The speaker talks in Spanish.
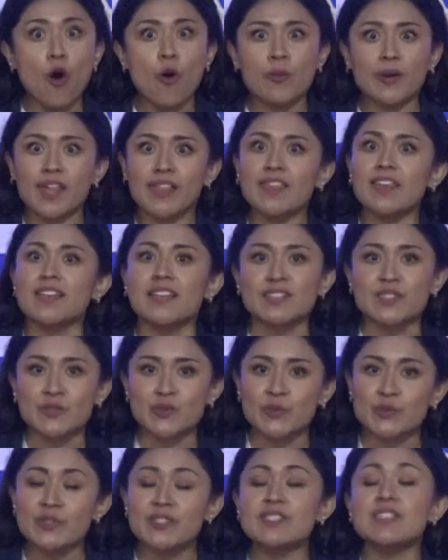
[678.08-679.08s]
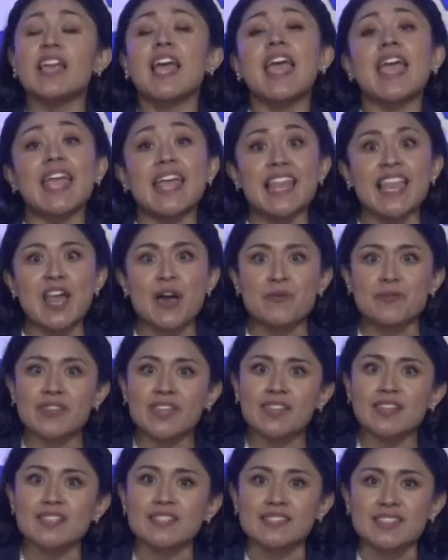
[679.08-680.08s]
obra de Jesús en la vida
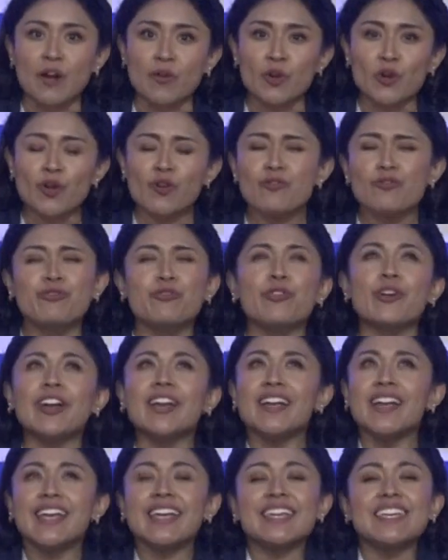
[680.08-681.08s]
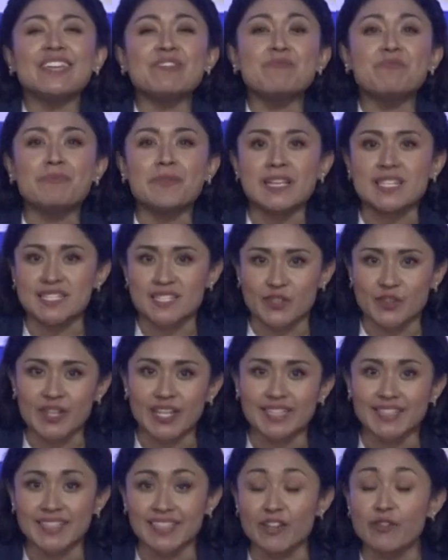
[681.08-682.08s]
de Saulo fue
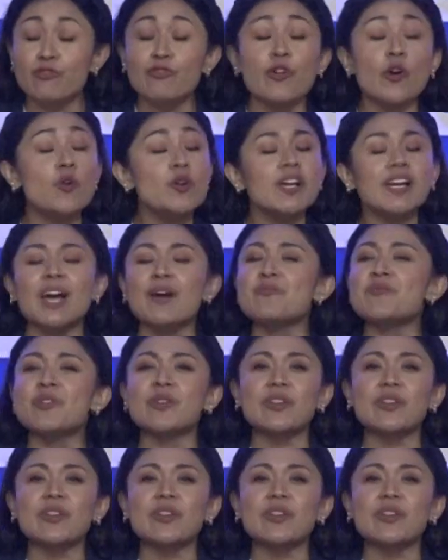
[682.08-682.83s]
impresionante, fue un cambio